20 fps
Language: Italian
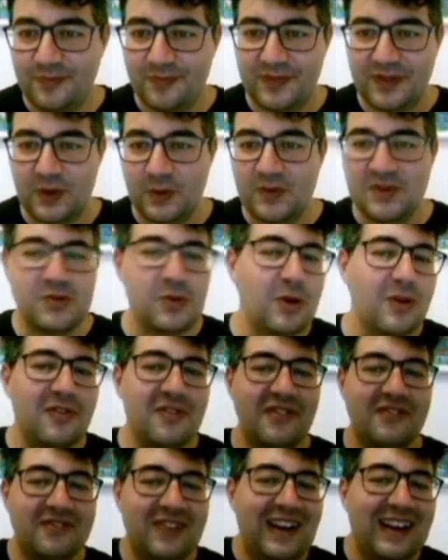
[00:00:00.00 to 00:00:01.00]

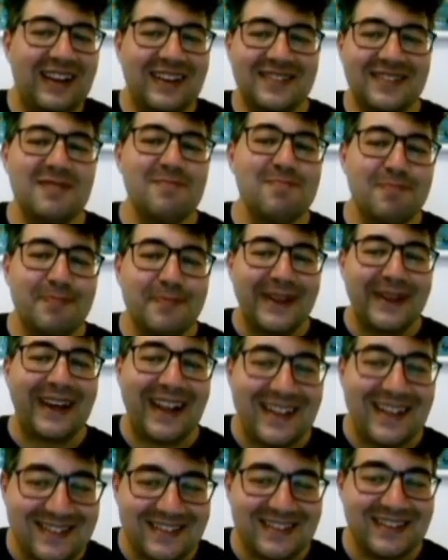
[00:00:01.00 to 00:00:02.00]
fa sempre
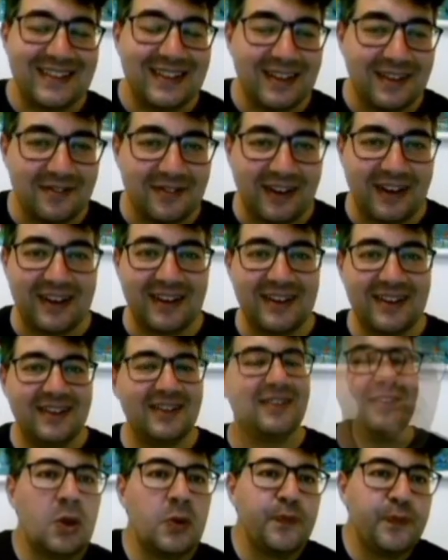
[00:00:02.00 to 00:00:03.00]
casini, Frankie.
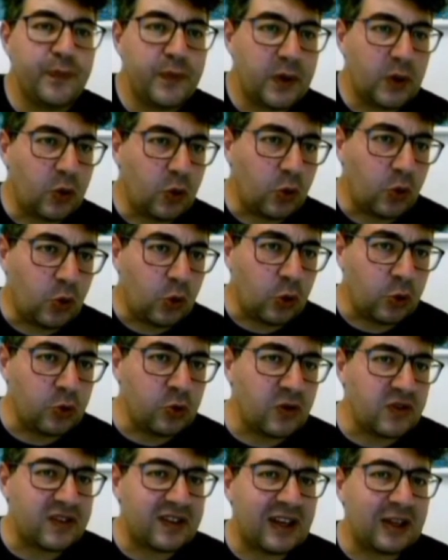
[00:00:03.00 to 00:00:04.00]
Con
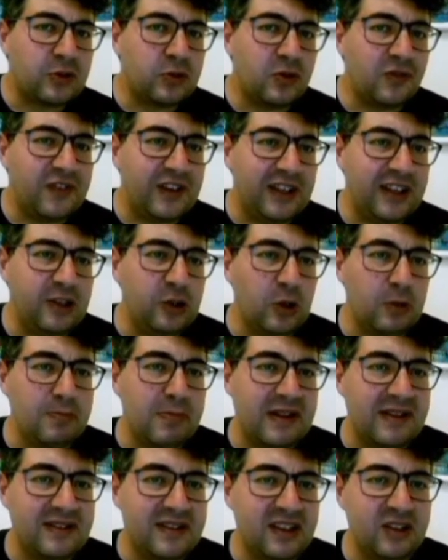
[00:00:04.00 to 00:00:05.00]
uno scatto felino il
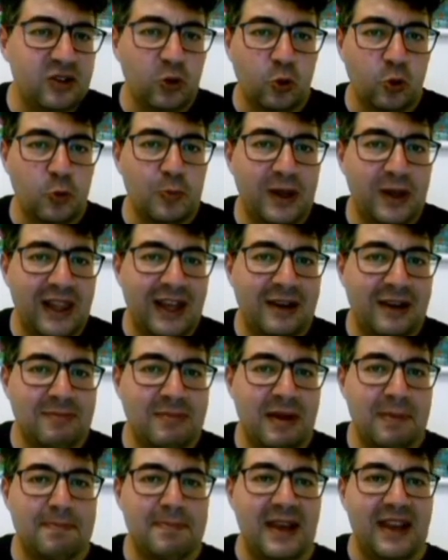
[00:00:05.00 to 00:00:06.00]
bandito ruba
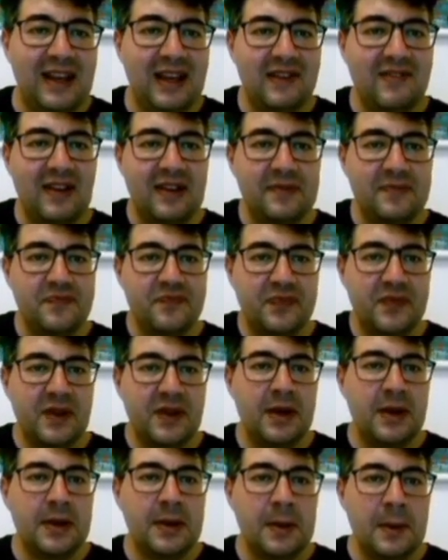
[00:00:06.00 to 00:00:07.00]
l'arma a Bellevan.
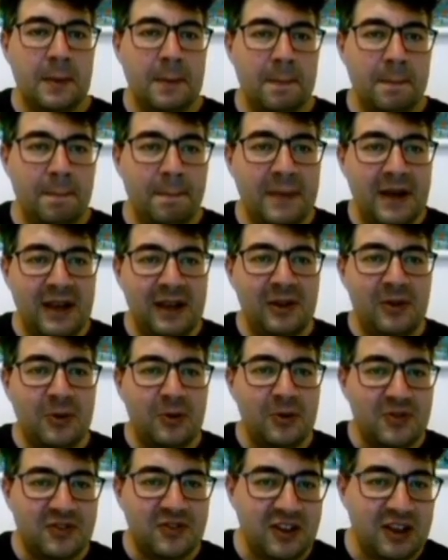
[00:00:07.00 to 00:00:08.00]
Meglio
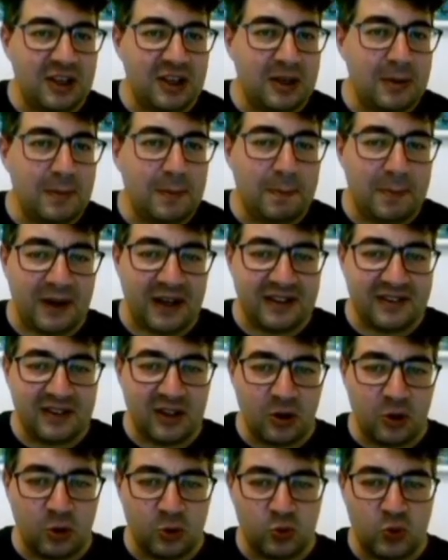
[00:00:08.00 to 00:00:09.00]
così,
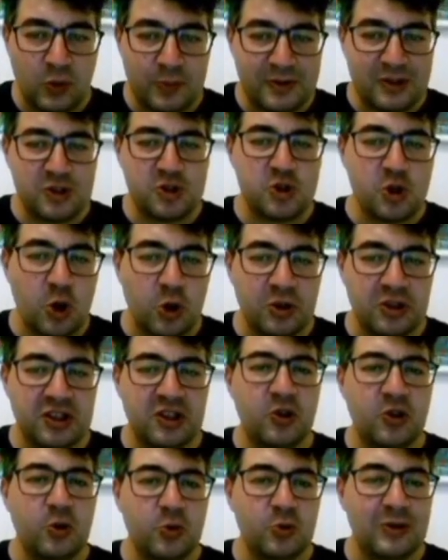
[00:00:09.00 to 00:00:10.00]
prenderò due
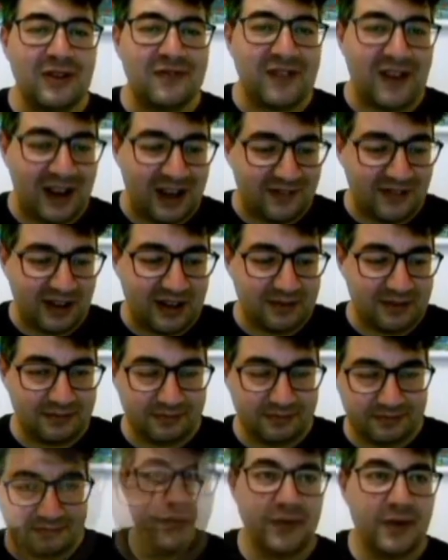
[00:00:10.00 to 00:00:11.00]
piccioni con una fava.
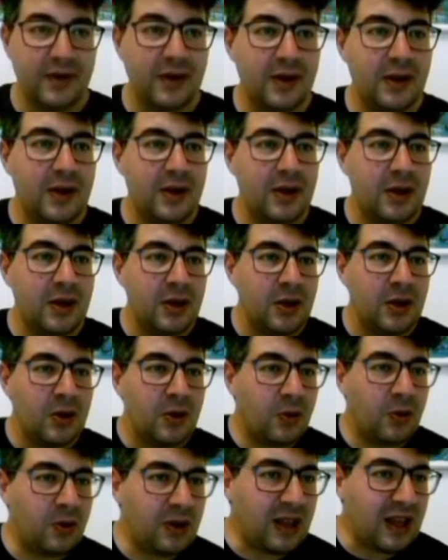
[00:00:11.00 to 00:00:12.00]

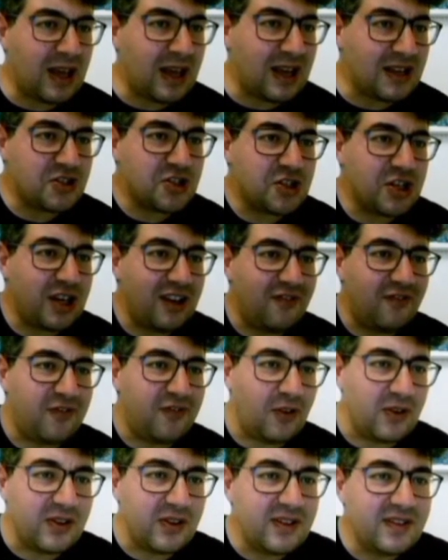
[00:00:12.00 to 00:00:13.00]
Oh là,
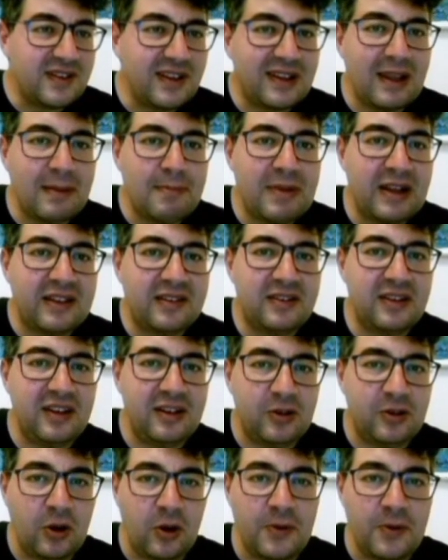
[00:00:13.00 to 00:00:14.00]
sceriffo, siete
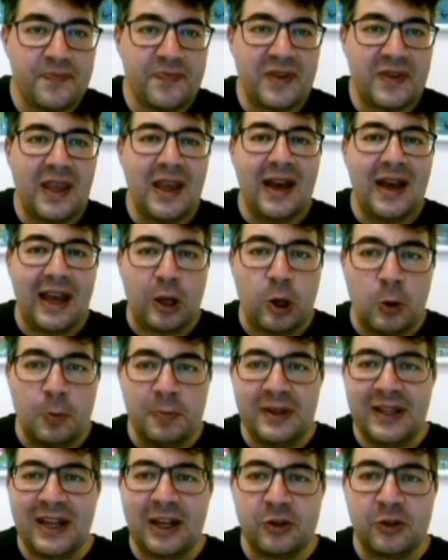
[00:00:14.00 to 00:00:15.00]
ammattito? Hai
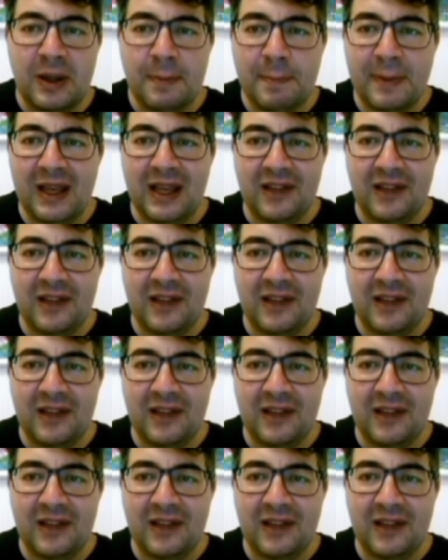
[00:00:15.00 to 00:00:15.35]
combinato una bella